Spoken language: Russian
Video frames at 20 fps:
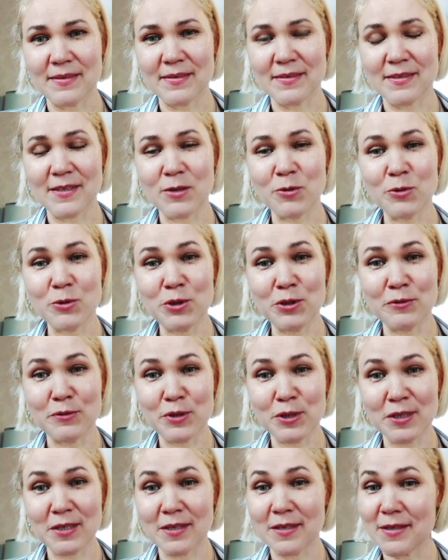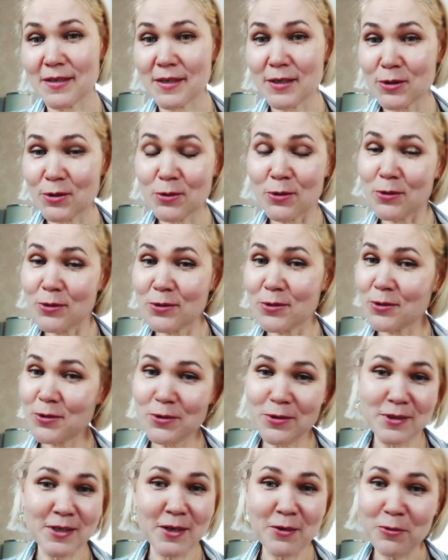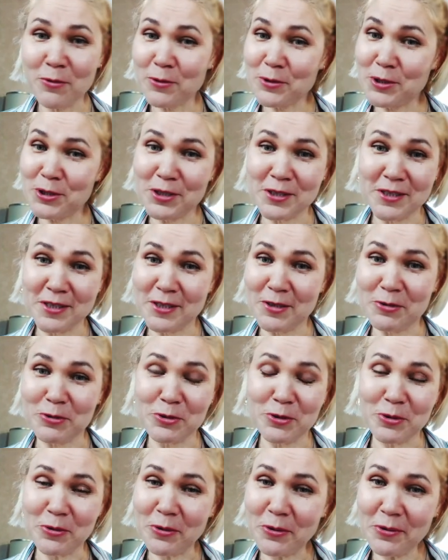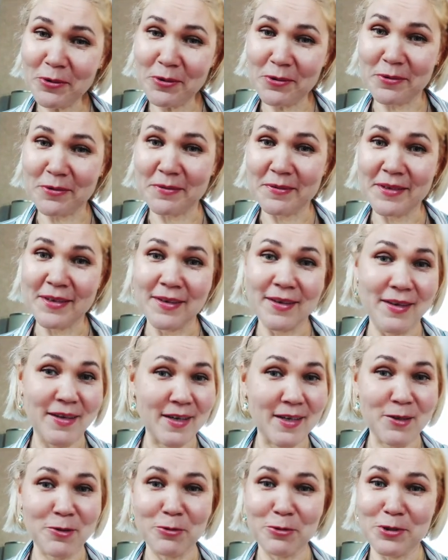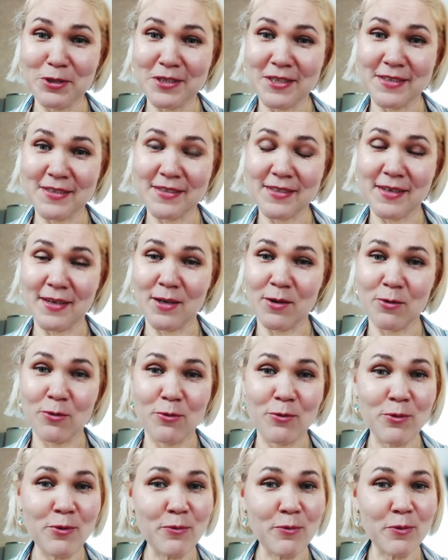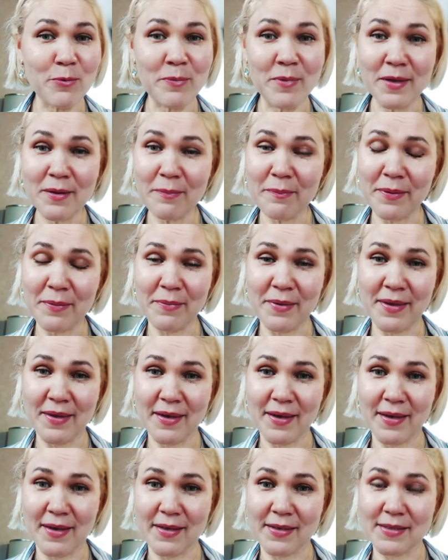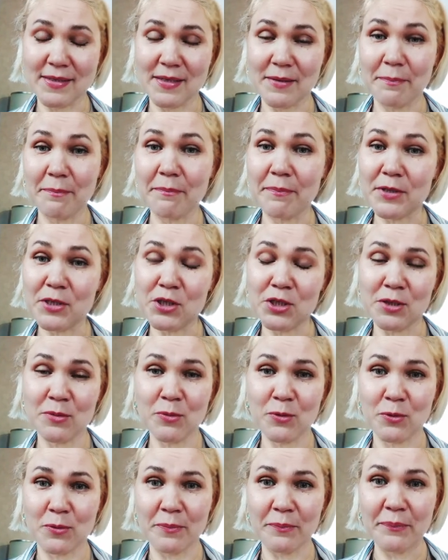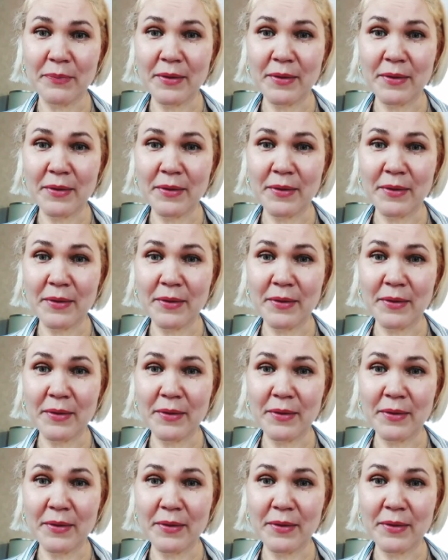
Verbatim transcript: закончившие, тот, кто закончит эту школу, я точно знаю, у него мир поменяется. Почему?